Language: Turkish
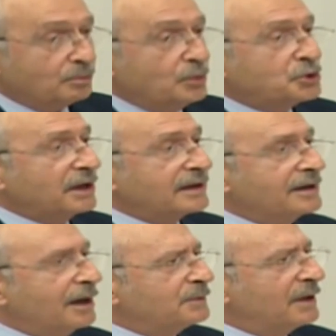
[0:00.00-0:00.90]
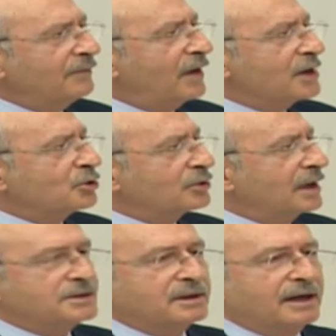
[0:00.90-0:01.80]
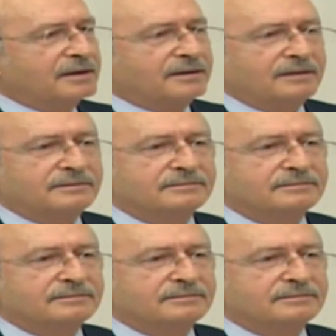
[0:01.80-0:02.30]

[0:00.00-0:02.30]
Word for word: Bütçeden yapılan faiz ödemesi ne kadar?